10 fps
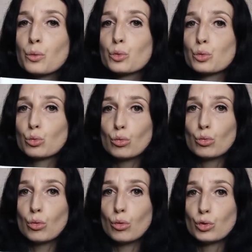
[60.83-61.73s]
euh,
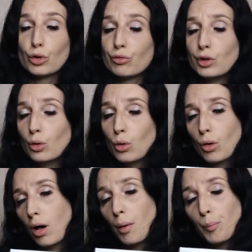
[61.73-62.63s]
sous euh, cette
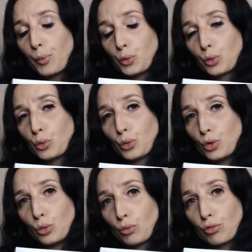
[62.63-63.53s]
vidéo, hein, puisque
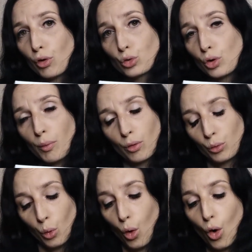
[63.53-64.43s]
sinon,
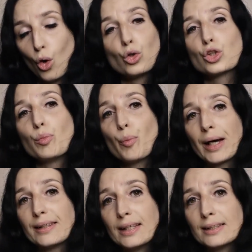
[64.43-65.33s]
forcément, c'est plus
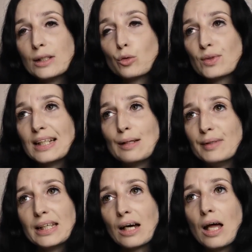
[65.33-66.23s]
pratique. Sinon, vous allez me
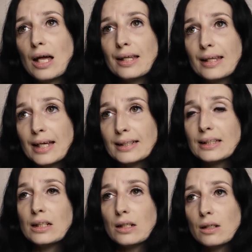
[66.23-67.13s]
dire,
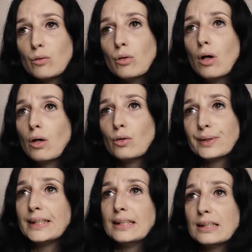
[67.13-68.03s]
Ness, il est où le
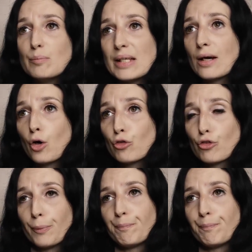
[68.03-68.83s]
site Beyond